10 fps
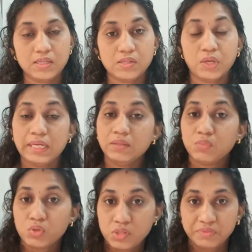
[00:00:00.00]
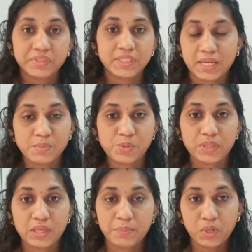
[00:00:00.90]
ஸோ இல்லை மோஸ்ட் ஆஃப் த டைம்ஸ்
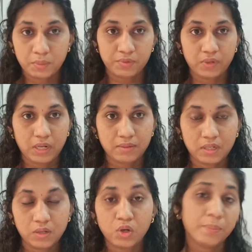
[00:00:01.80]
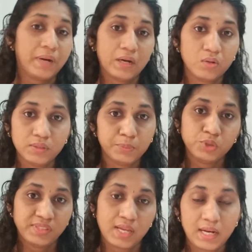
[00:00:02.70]
வந்து இப்போ நம்ம ஒரு படம்
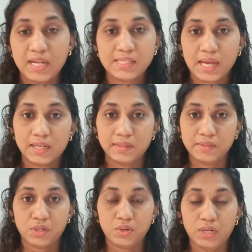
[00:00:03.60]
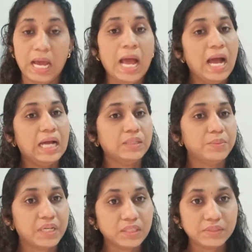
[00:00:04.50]
புதுசாக ரிலீஸ் ஆயிருக்குன்னு வச்சுக்கோங்களேன் அந்த
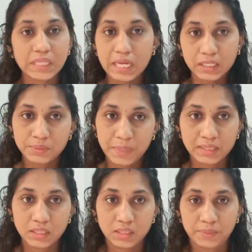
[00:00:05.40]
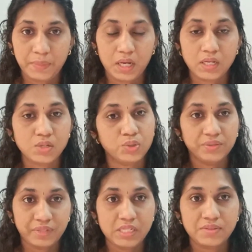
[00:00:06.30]
படத்தை வந்து யாராவது பார்த்துருந்துருப்பாங்க ஸோ
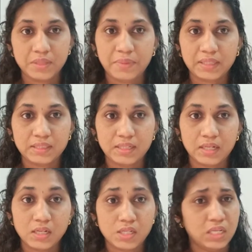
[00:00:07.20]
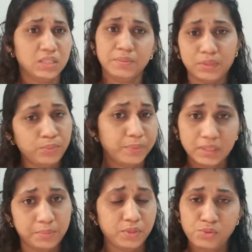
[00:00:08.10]
உங்கள் ஃப்ரெண்ட்ஸ் வந்து பார்த்துருந்தாங்கன்னா சரி அந்த படம்
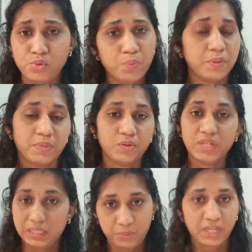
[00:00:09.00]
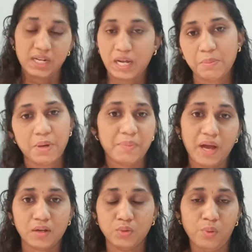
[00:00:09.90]
அந்த படம் சூப்பர் படம் நீ அதை போய் கண்டிப்பாக
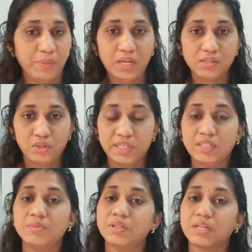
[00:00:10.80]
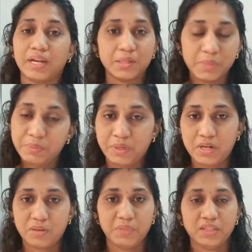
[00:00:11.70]
பார்க்கணும் அப்படின்னு சொல்லிட்டு நமக்கு ரெக்கமெண்ட்
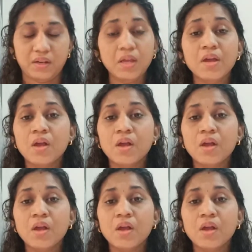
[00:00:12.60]
பண்ணுற மாதிரி